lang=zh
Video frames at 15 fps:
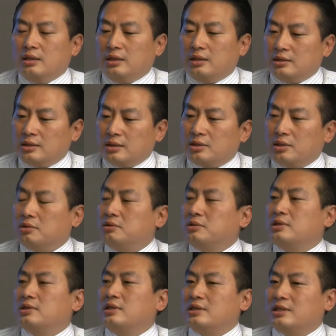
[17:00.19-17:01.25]
你的这个
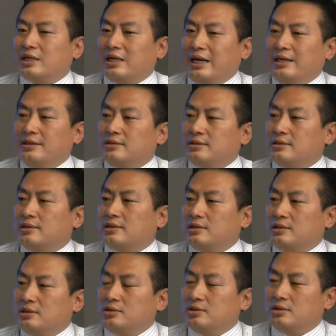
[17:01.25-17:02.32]
投资的这个案子，
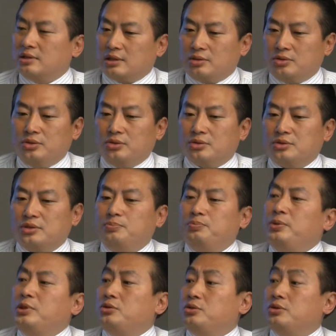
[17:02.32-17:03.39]
这个这个区域中
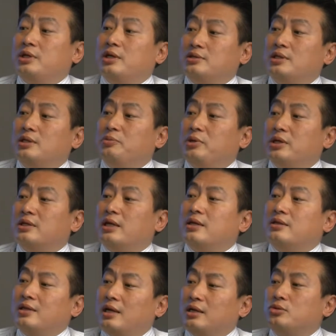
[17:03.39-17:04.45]
心必须得要证明，
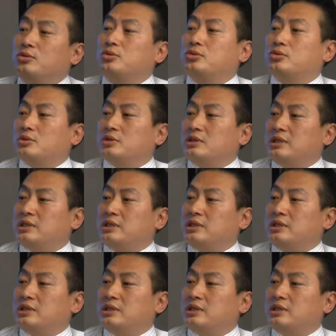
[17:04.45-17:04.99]
他当初